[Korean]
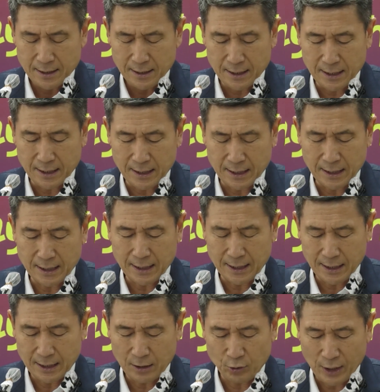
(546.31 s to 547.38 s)

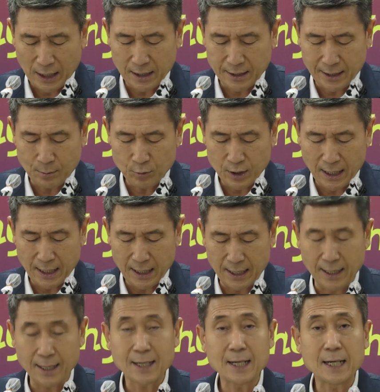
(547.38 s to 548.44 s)
에, 되기 때문에